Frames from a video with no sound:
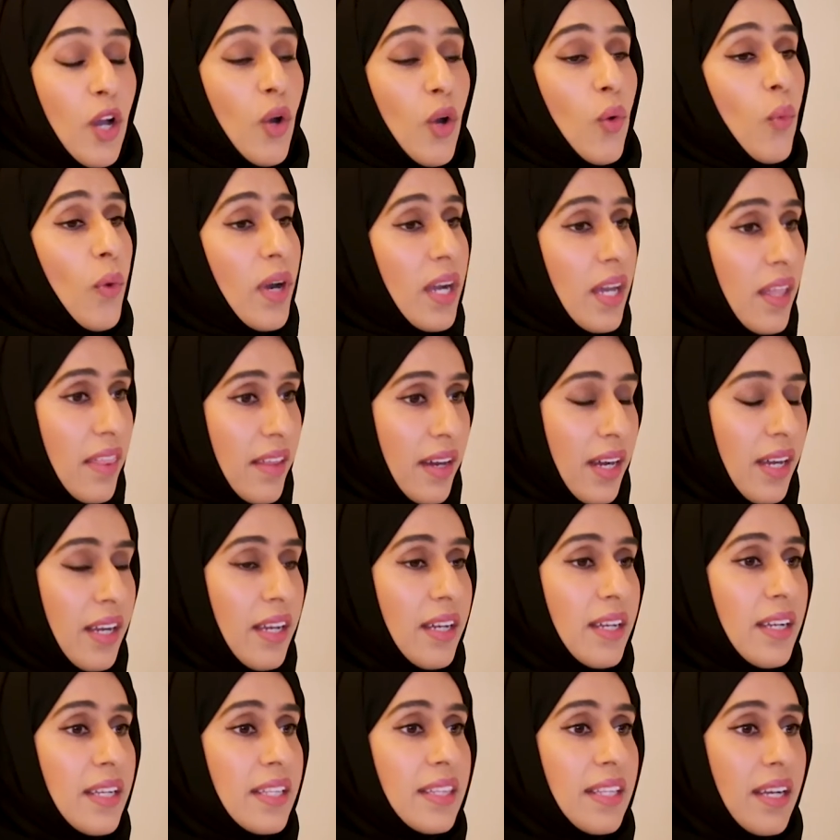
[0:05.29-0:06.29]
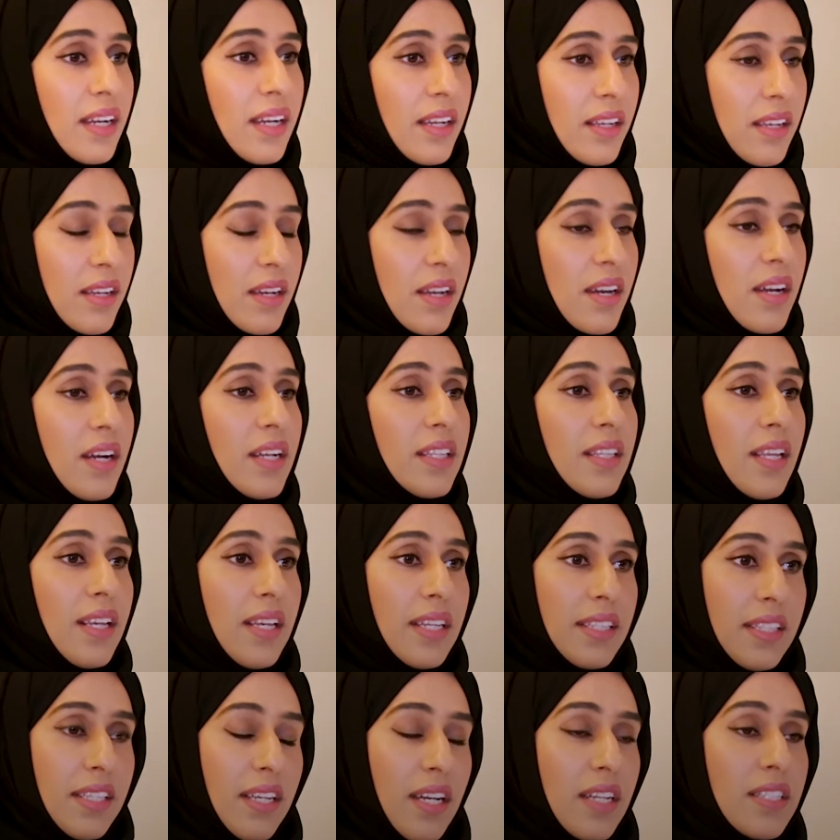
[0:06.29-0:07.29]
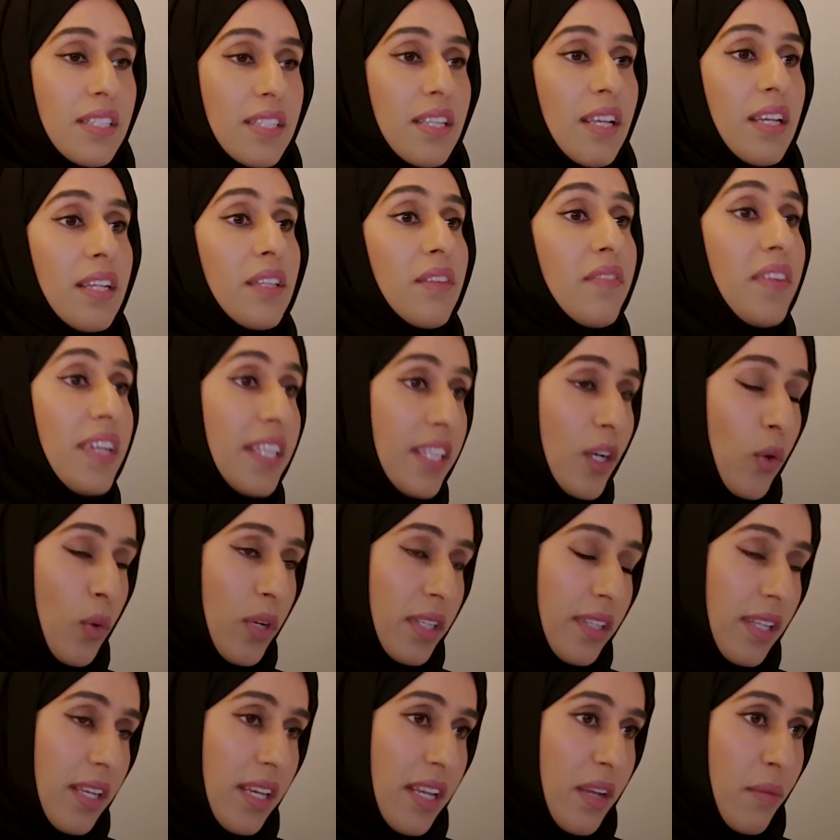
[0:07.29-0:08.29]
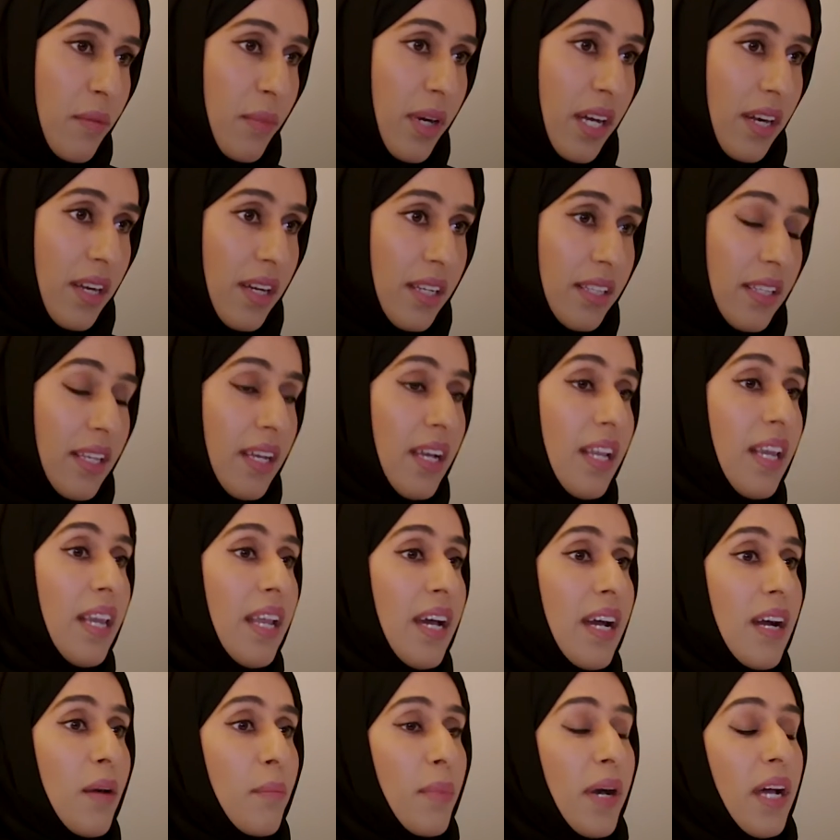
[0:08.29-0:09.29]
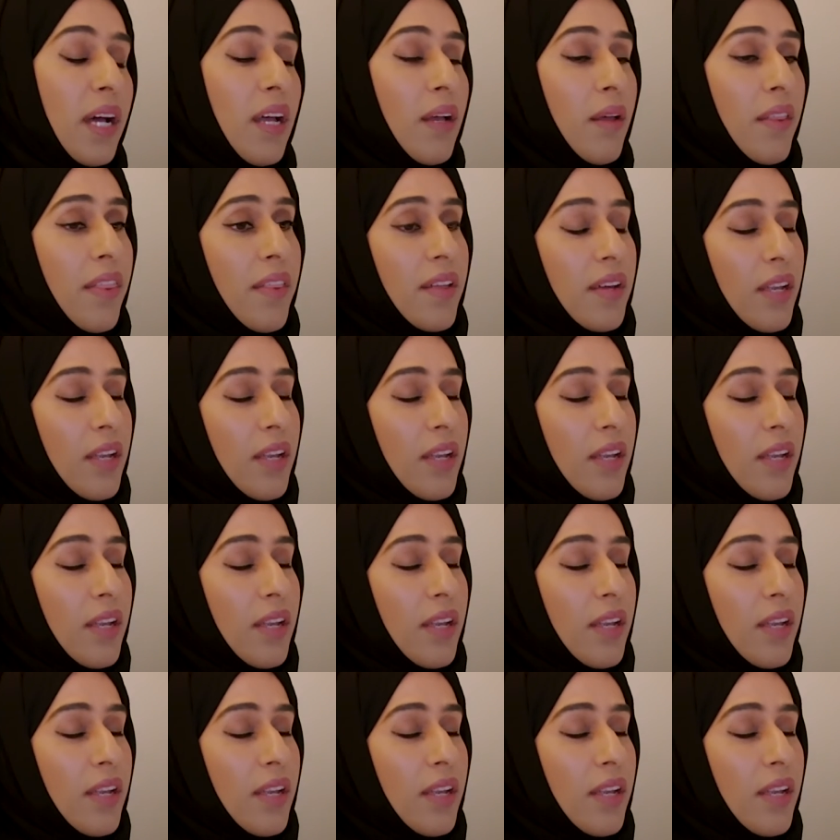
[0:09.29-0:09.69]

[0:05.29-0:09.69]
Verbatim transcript: وكذلك التغييرات التي حصلت في دوله الامارات لها بعض